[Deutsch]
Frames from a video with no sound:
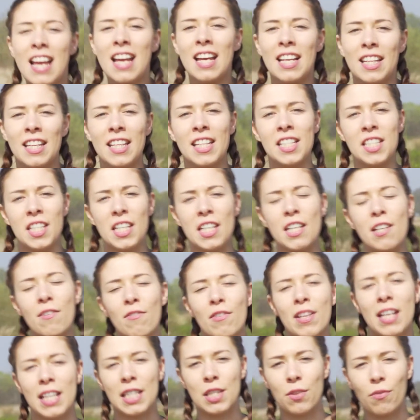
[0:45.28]
Hier trainieren
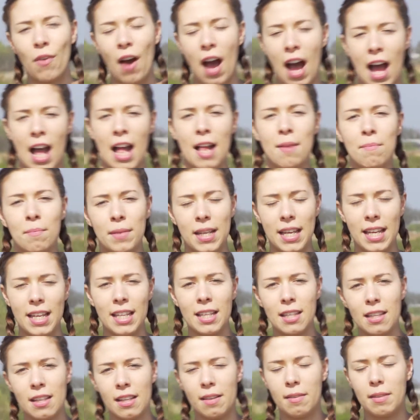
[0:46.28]
wir jetzt vor allem
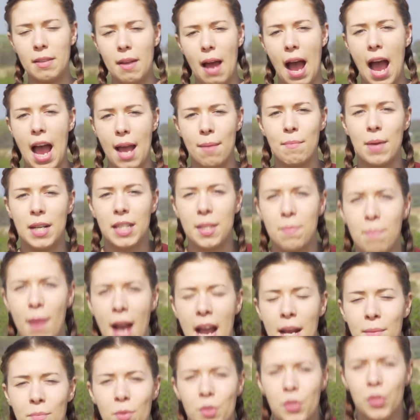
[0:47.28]
ich. Einmal die
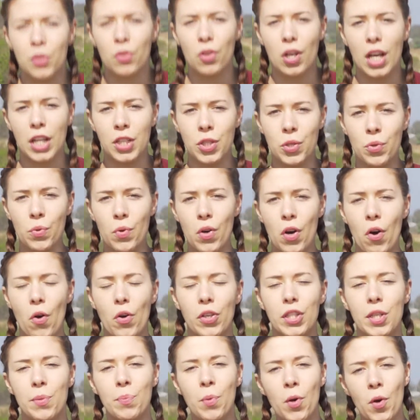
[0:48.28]
Beinmuskulatur
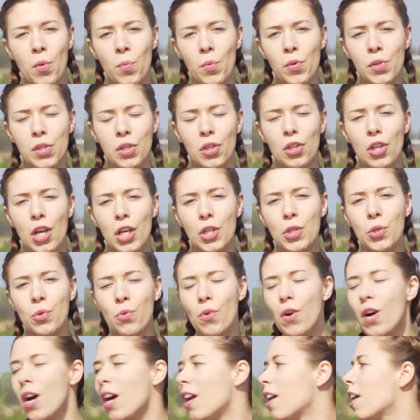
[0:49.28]
und die
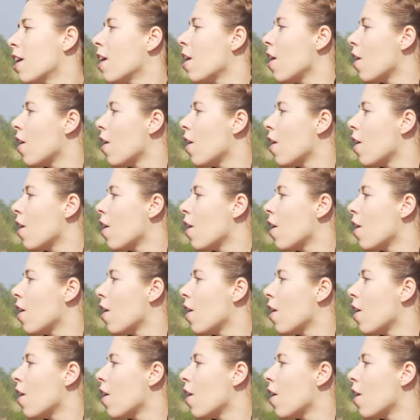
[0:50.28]
Po-Muskulatur.